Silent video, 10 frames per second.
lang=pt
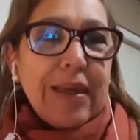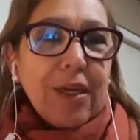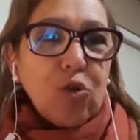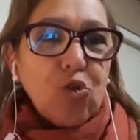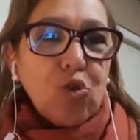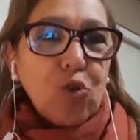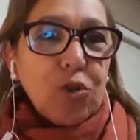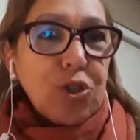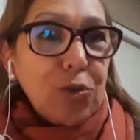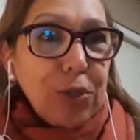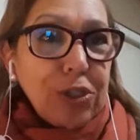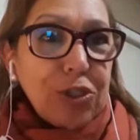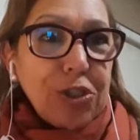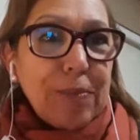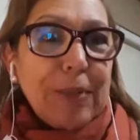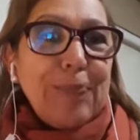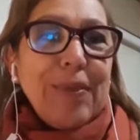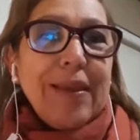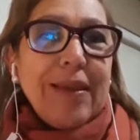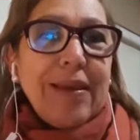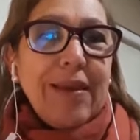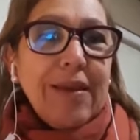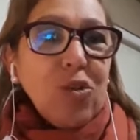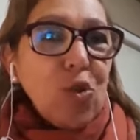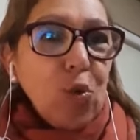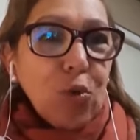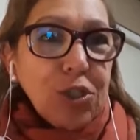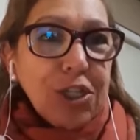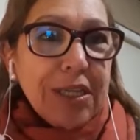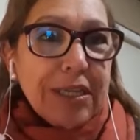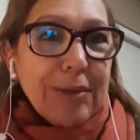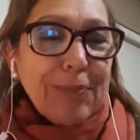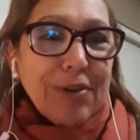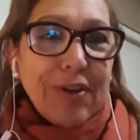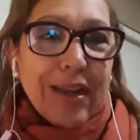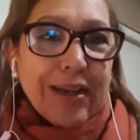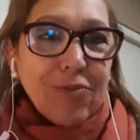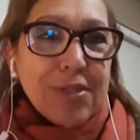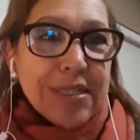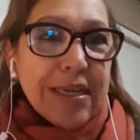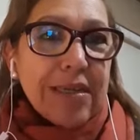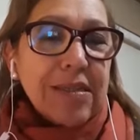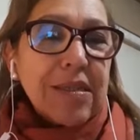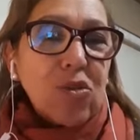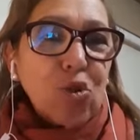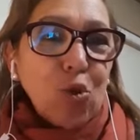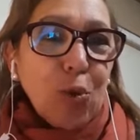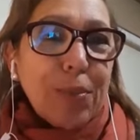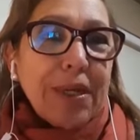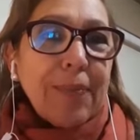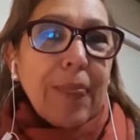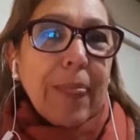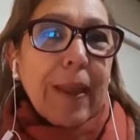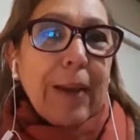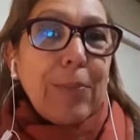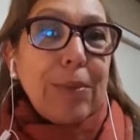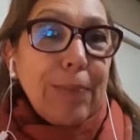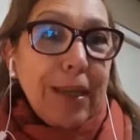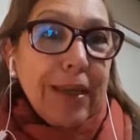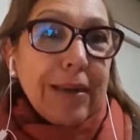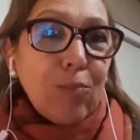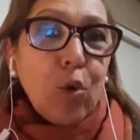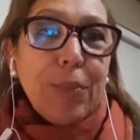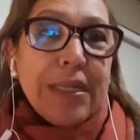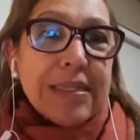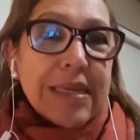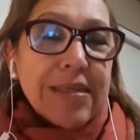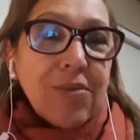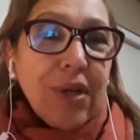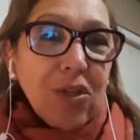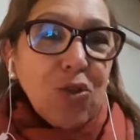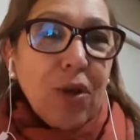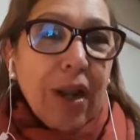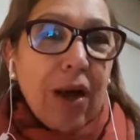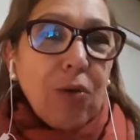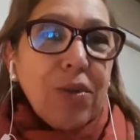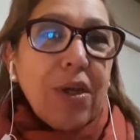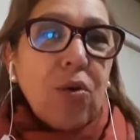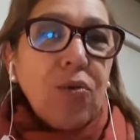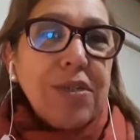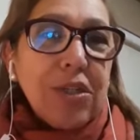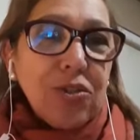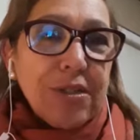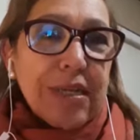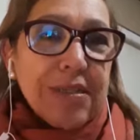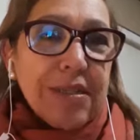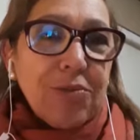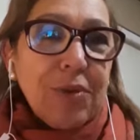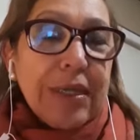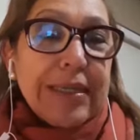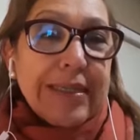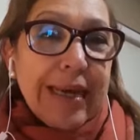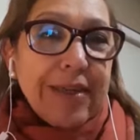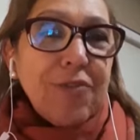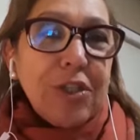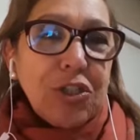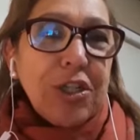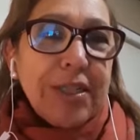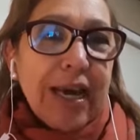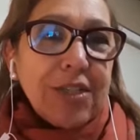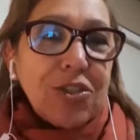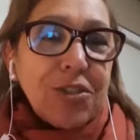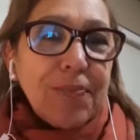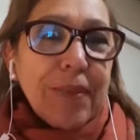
Eu sou de Curitiba e estou hoje aqui para falar a vocês sobre a primeira mobilização nacional de conscientização da infertilidade.